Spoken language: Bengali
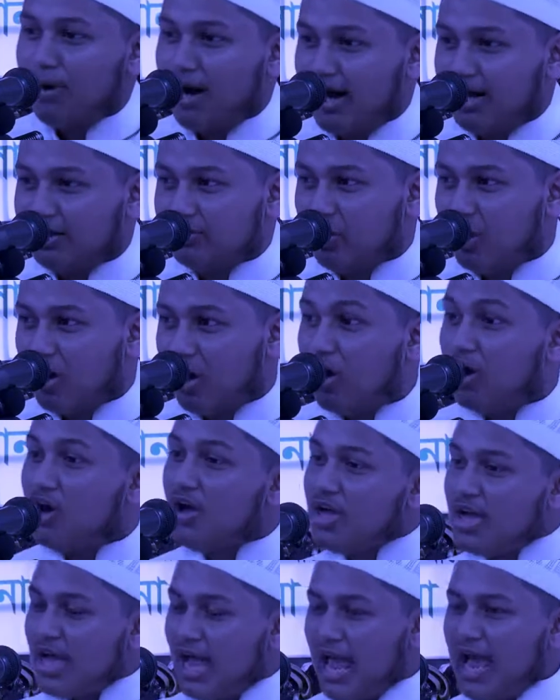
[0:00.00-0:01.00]
বাদ
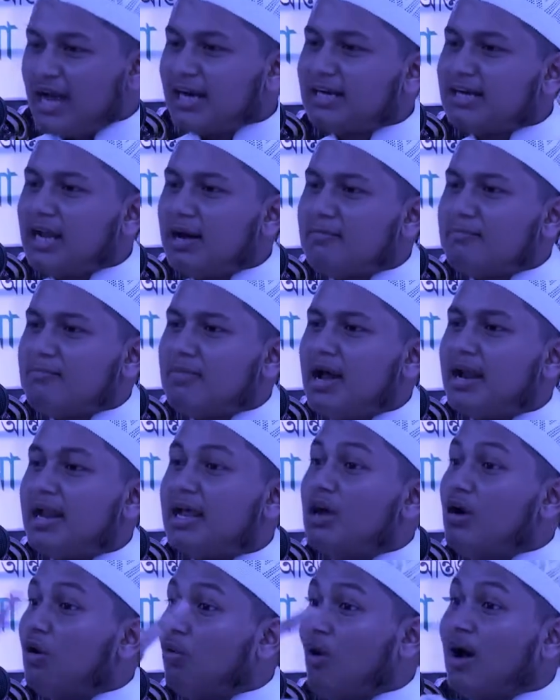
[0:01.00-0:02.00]
এক নাম্বারে
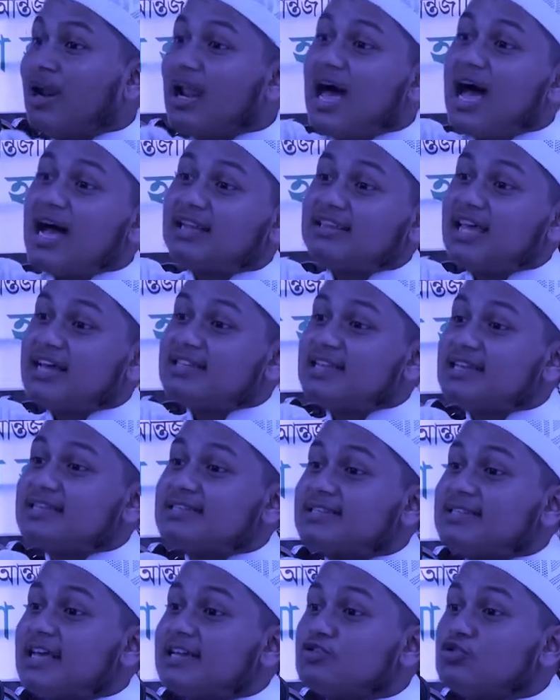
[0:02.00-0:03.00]
ওয়ালা
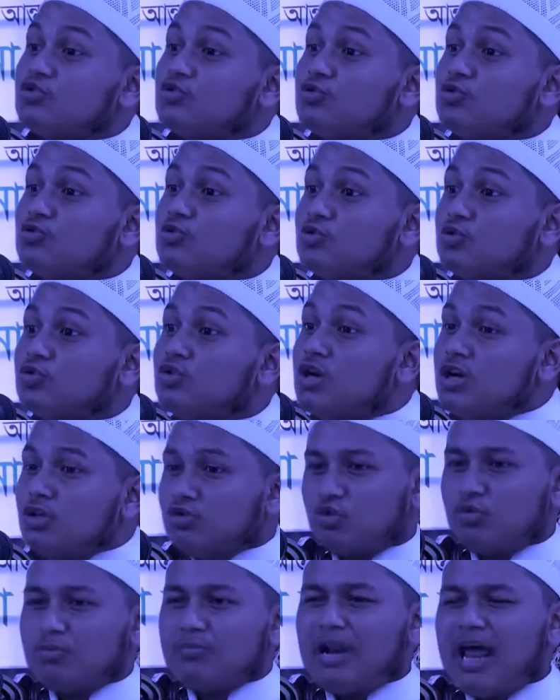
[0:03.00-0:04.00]
তাজাসু
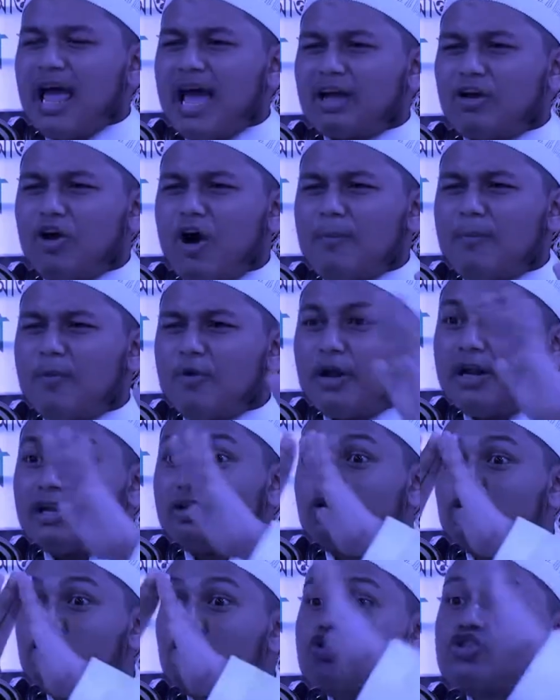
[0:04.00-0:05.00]
তোমরা একে অপরের
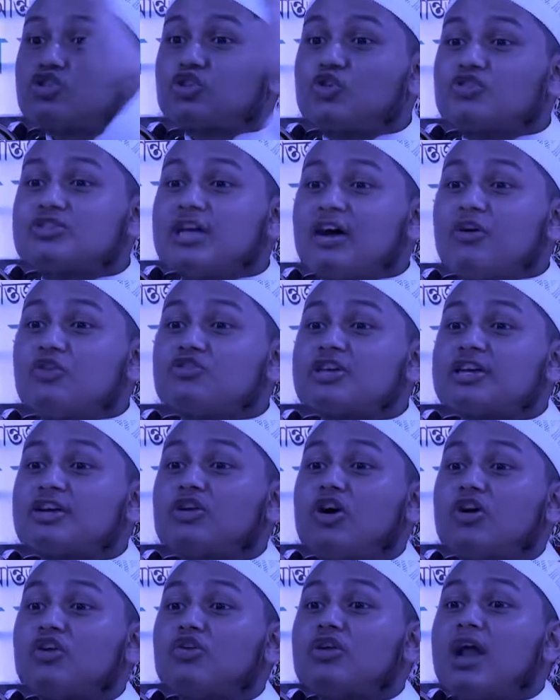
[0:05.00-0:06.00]
দুষ খুঁজাখুঁজি
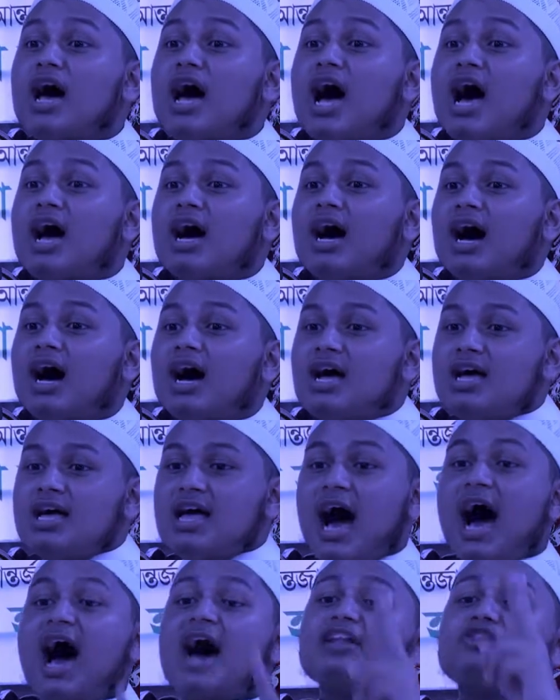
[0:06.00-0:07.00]
করো না
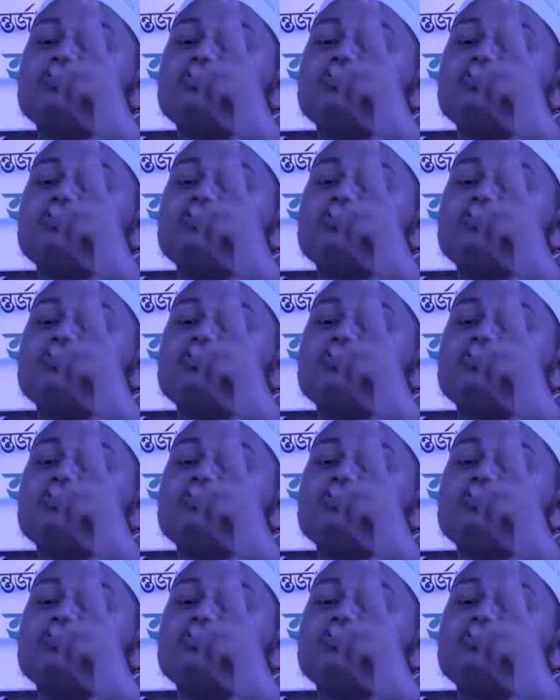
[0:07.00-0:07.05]
আর